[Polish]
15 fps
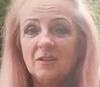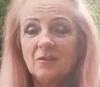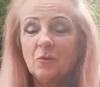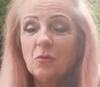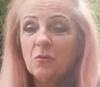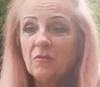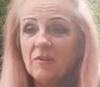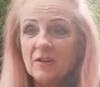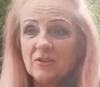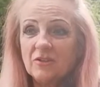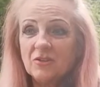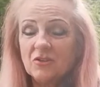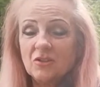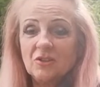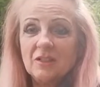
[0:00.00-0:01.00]
Ufać,
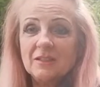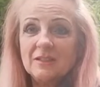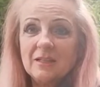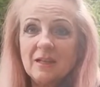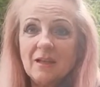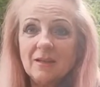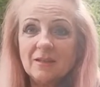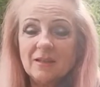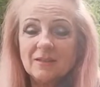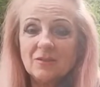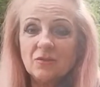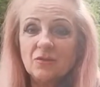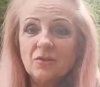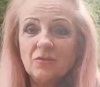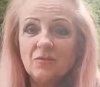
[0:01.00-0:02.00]
że to jest dla nas.
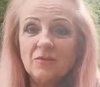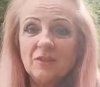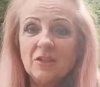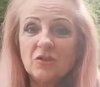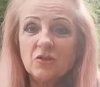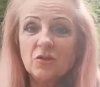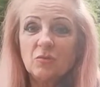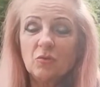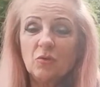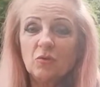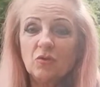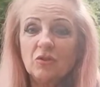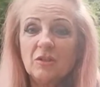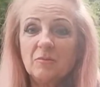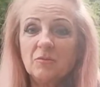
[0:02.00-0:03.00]
Coś się wydarzyło,
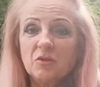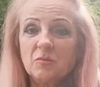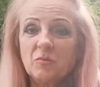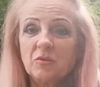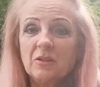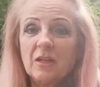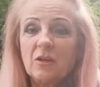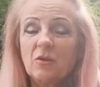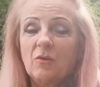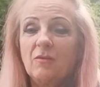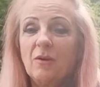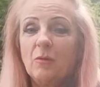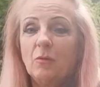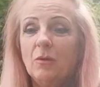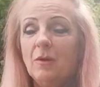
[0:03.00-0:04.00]
ktoś nam coś
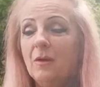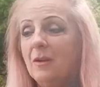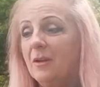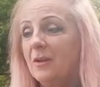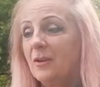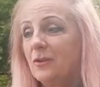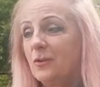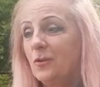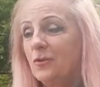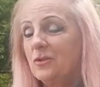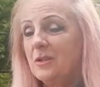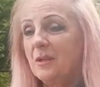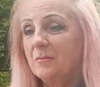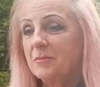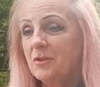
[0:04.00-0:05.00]
podarował, ktoś
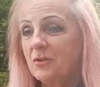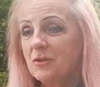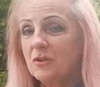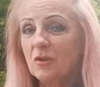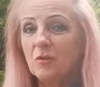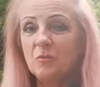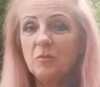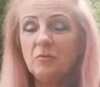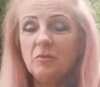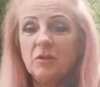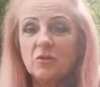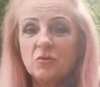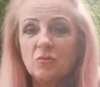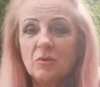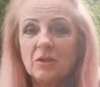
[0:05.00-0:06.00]
nam coś zrobił,
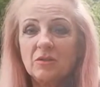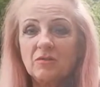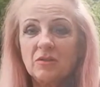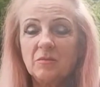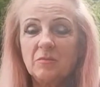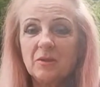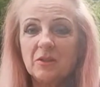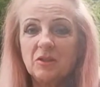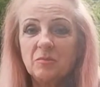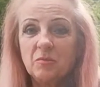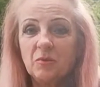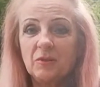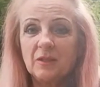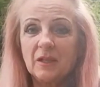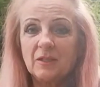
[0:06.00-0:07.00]
nie szukać w tym jakichś
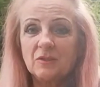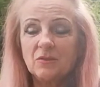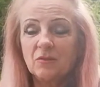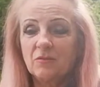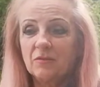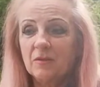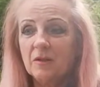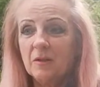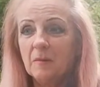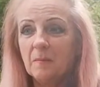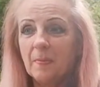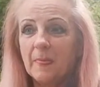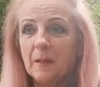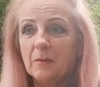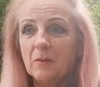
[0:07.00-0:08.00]
podtekstów,
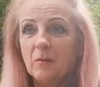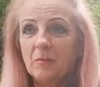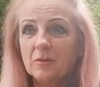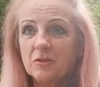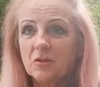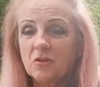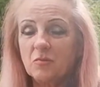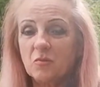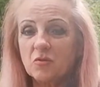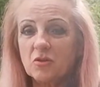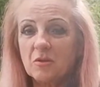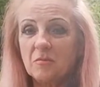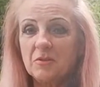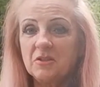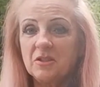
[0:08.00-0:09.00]
no bo coś
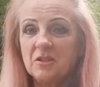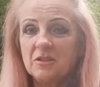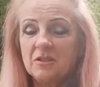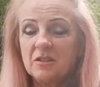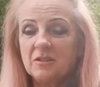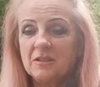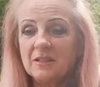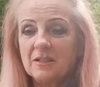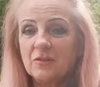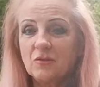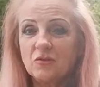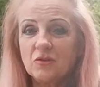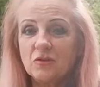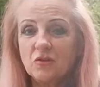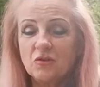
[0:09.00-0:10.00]
może będzie chcieć za to,
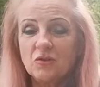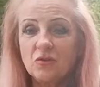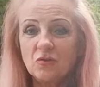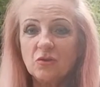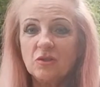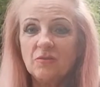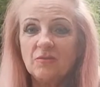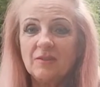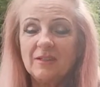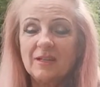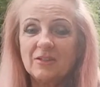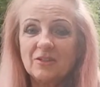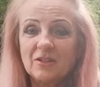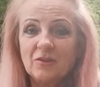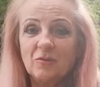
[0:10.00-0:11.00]
czy coś. Coś się
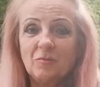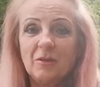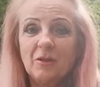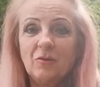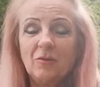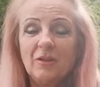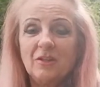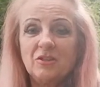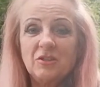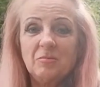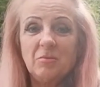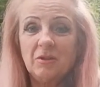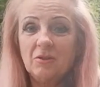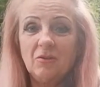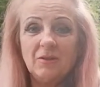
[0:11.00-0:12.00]
wydarza dobrego dla
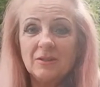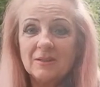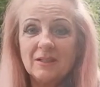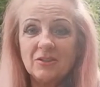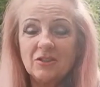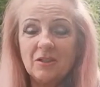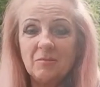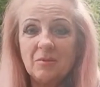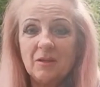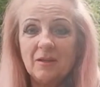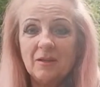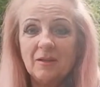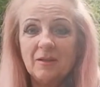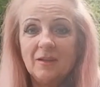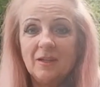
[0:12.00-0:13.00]
Ciebie, to jest dla Ciebie.
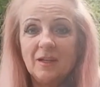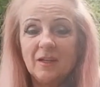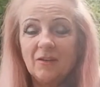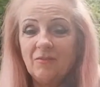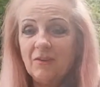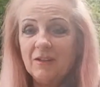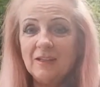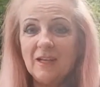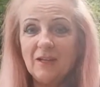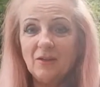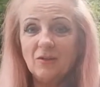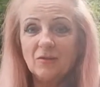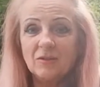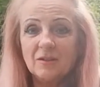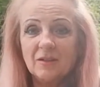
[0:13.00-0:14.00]
Chwytaj to.